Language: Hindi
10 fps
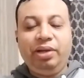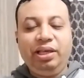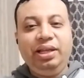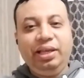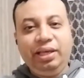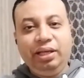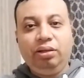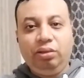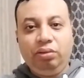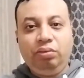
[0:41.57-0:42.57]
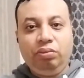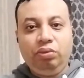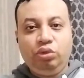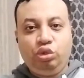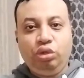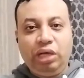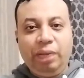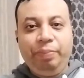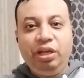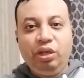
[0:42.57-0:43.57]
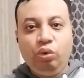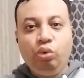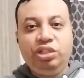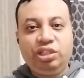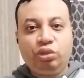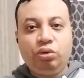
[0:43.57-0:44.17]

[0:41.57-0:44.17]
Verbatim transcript: पड़ गया लेकिन जो आपने इंक्लूड जिसको